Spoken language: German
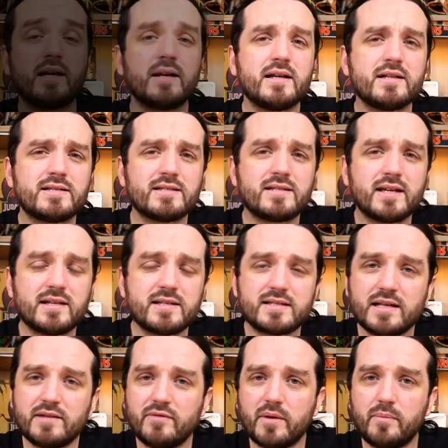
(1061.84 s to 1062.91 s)
der nächsten Szene
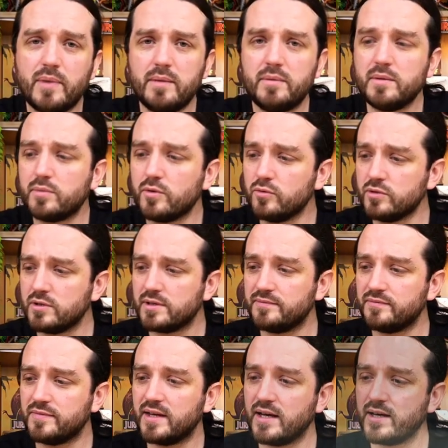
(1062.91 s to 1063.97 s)
sehen wir Baby Blue,
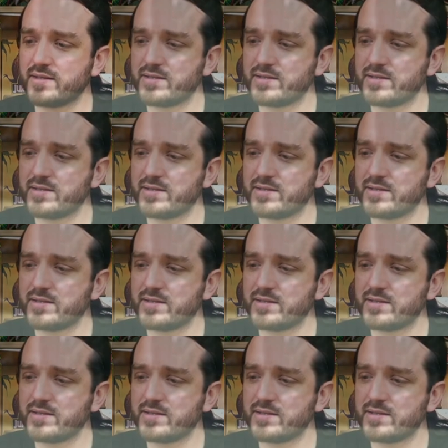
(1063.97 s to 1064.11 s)
der